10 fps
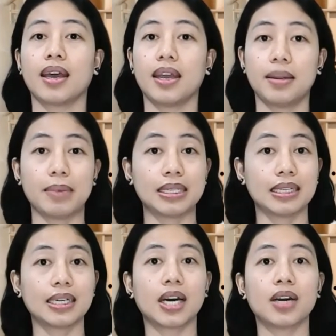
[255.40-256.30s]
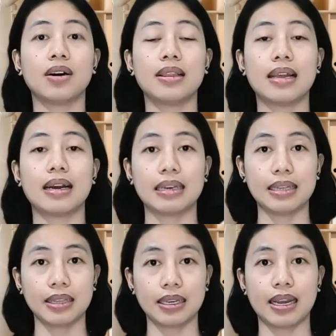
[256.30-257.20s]
And mas nagkaroon ng
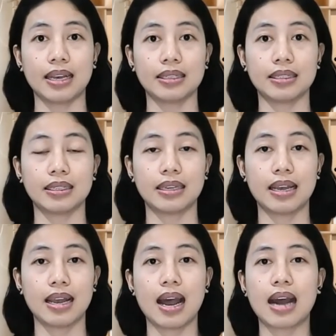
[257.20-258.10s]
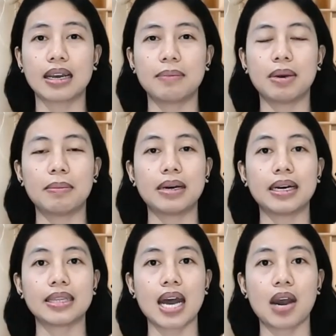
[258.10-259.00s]
interest ang ibang
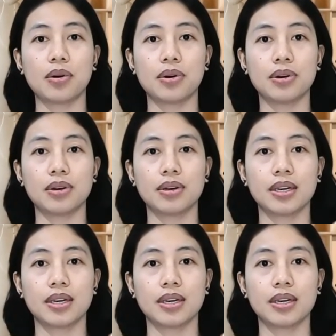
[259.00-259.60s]
mga tao